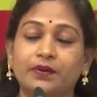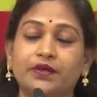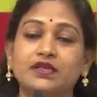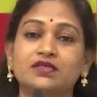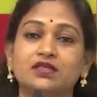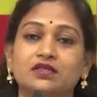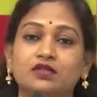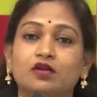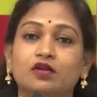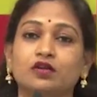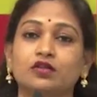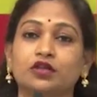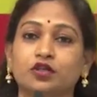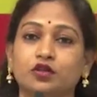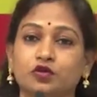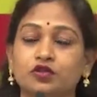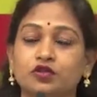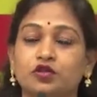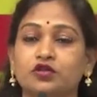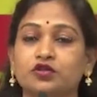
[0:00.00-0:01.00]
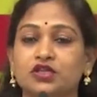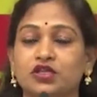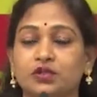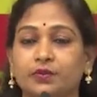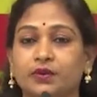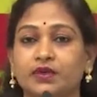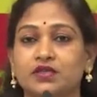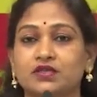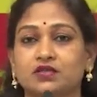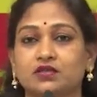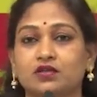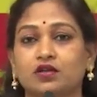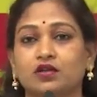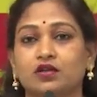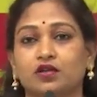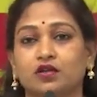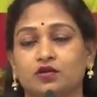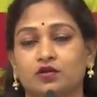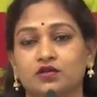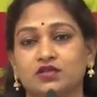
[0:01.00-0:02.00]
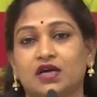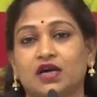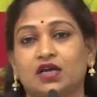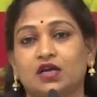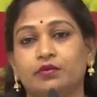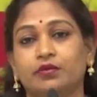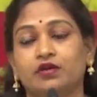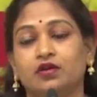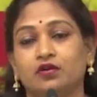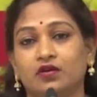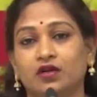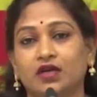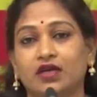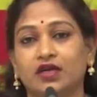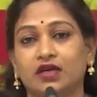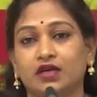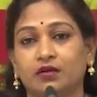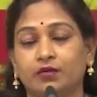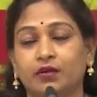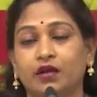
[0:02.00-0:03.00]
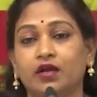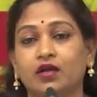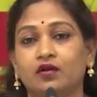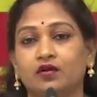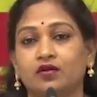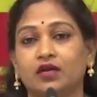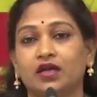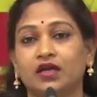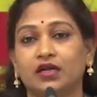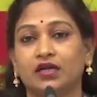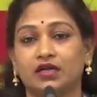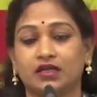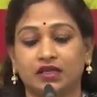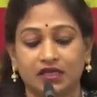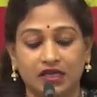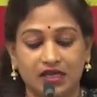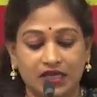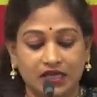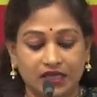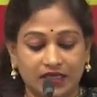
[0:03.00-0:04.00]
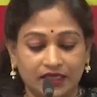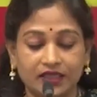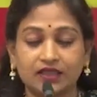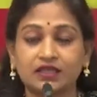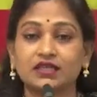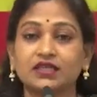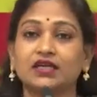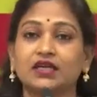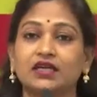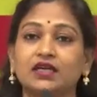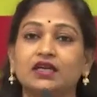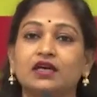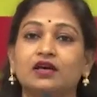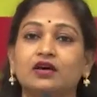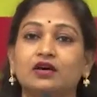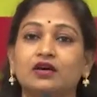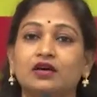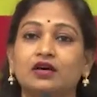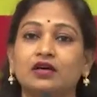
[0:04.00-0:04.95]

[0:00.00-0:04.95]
పరిస్థితుల్లో దిక్కుతోచిన పరిస్థితుల్లో ఈరోజు ఆడబిడ్డలు ఉన్నారంటే మహిళలు ఉన్నారంటే ఇంతకన్నా